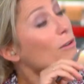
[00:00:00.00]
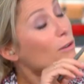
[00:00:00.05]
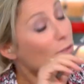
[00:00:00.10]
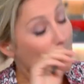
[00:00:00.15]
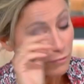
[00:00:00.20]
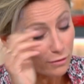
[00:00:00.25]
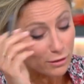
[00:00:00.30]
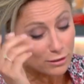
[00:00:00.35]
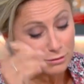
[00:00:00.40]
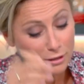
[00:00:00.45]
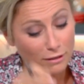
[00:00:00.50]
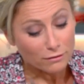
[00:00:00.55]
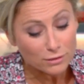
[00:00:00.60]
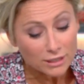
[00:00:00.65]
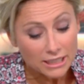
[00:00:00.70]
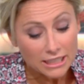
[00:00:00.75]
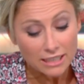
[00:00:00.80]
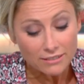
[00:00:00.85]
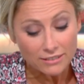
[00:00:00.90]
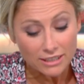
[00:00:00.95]
euh, François, vous
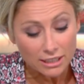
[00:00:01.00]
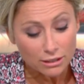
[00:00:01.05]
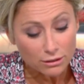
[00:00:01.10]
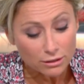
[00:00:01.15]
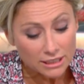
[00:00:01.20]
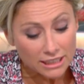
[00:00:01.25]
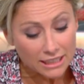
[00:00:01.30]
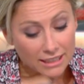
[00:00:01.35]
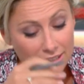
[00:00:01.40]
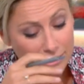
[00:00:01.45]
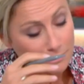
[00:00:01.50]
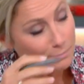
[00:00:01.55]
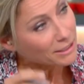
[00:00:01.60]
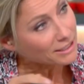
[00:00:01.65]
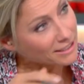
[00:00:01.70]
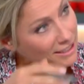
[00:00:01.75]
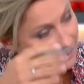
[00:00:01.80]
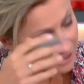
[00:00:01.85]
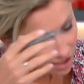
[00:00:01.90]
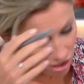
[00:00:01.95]
écrivez des chroniques, des
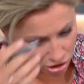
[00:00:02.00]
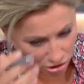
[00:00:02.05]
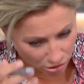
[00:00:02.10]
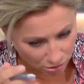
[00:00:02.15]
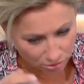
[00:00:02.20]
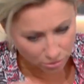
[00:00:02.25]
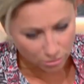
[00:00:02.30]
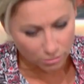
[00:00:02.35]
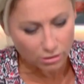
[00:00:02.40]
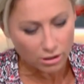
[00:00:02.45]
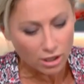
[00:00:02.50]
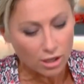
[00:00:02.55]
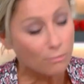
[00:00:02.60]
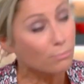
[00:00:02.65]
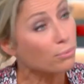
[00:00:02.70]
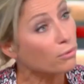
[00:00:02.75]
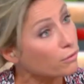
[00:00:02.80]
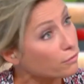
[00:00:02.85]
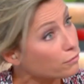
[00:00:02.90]
spectacles, des chansons pour